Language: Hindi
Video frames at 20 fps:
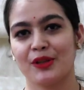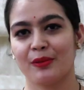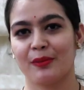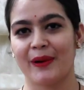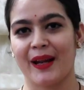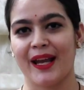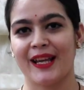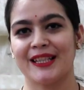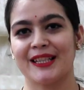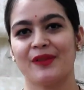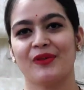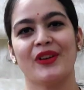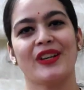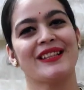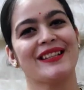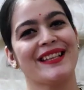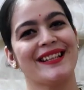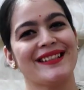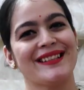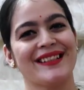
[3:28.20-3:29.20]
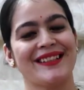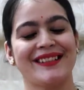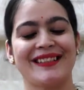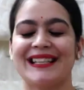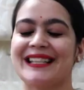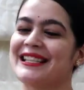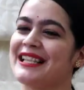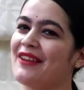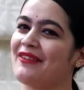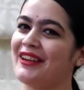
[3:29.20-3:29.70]
की जो प्राइस है वो है सिक्स
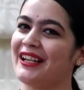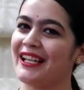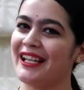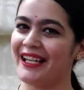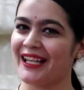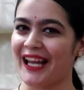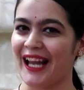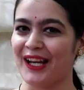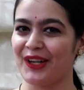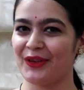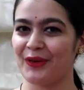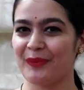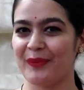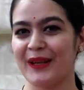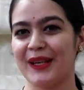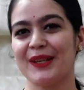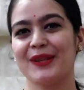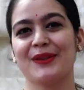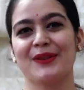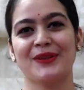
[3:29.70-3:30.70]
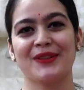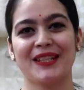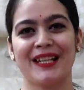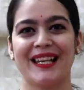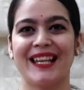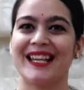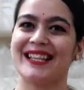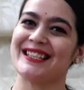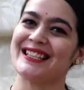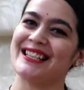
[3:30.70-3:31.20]
हंड्रेड सेवेंटी नाइन रुपीज़ तो
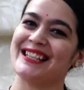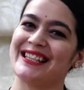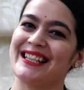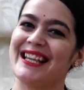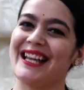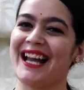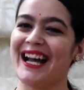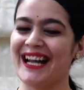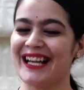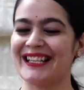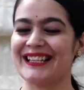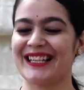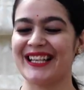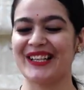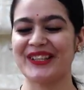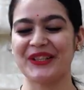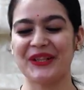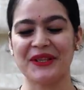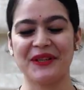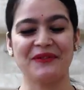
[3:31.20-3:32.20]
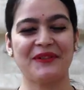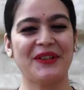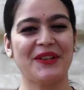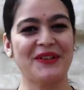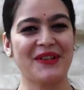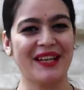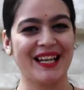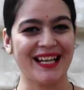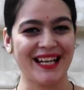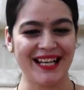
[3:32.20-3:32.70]
चलिए चलते हैं आज के इस हॉल
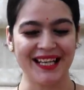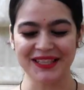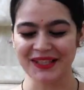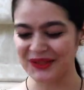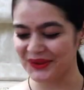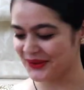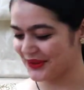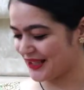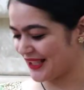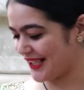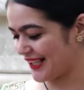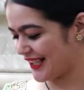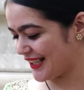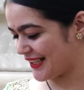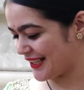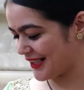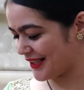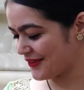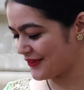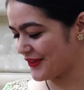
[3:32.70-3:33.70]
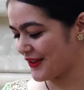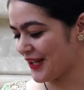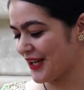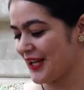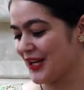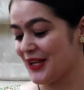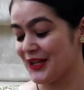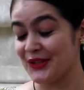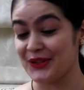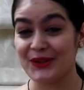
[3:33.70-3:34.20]
वीडियो के लास्ट कुर्ते की तरफ
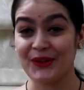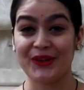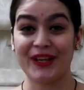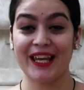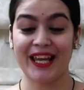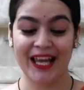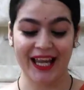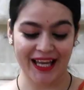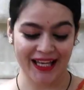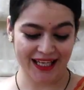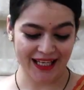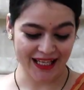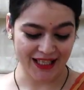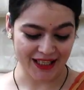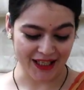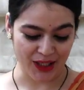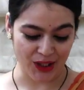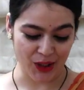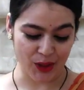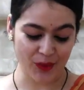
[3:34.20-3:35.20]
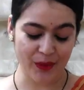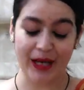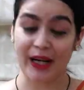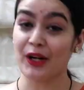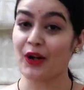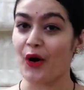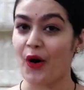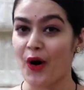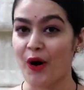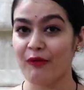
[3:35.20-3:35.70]
जो कि है ये येलो
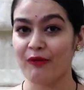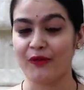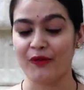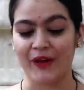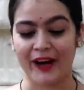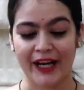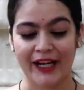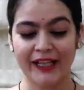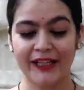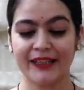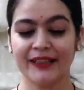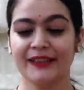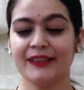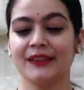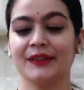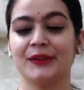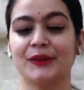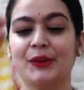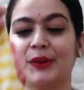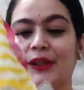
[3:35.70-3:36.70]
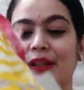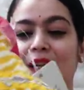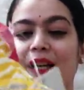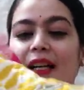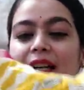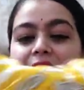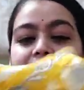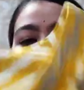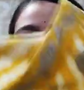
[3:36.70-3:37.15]
एंड ऑफ वाइट कुर्ता